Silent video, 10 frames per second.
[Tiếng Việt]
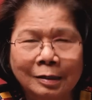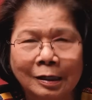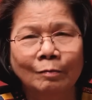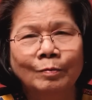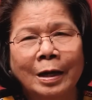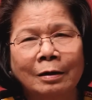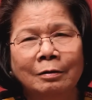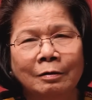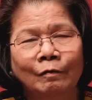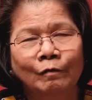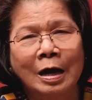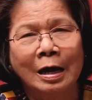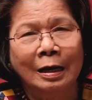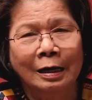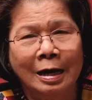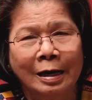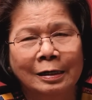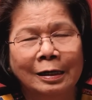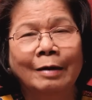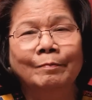tiết kiệm năng lượng và
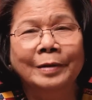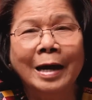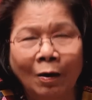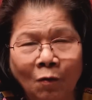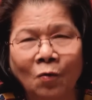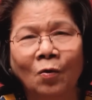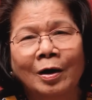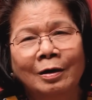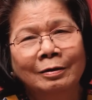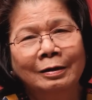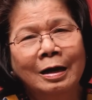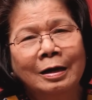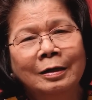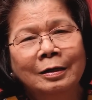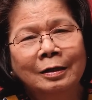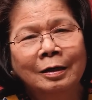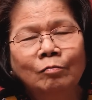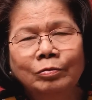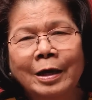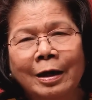lại làm giàu cái
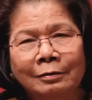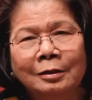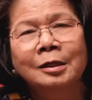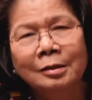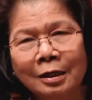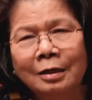không gian thiên